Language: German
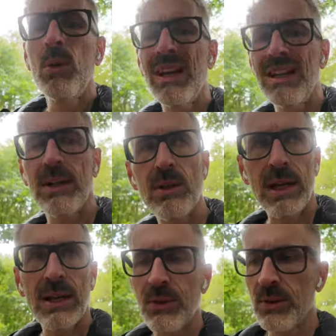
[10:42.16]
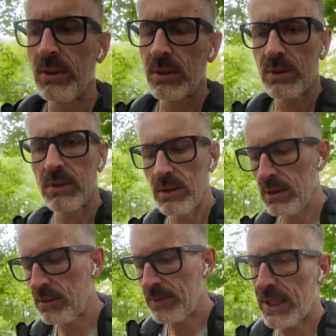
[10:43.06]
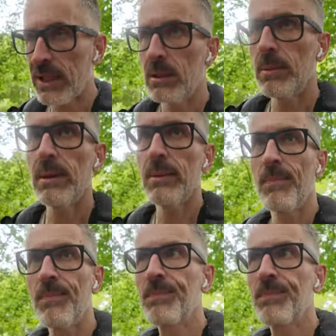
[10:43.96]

181 äh, Männer dabei.